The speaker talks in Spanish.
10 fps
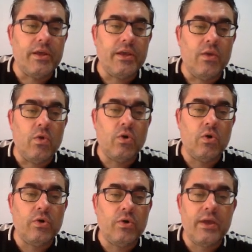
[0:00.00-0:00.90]
Y
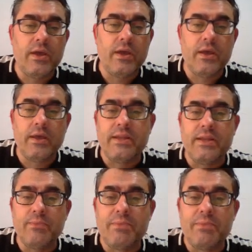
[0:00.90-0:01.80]
luego eh,
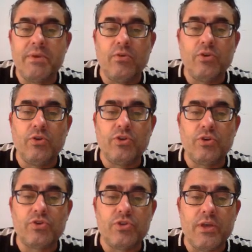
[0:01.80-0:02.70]
tenemos también
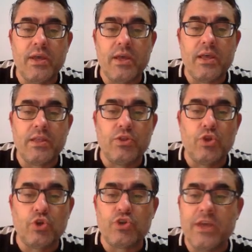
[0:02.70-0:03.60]
otros eh,
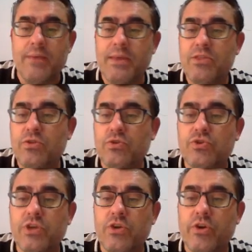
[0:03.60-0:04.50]
dos eventos
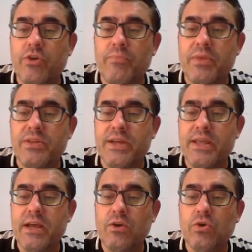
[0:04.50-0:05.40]
que nos
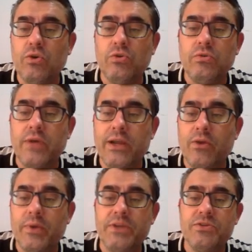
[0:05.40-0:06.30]
recompensarían con, ahí lo
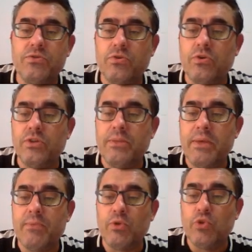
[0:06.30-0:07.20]
veis, con tema
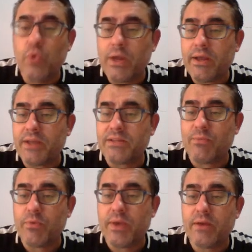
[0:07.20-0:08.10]
de montura, está
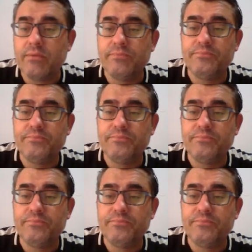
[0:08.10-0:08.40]
muy bien.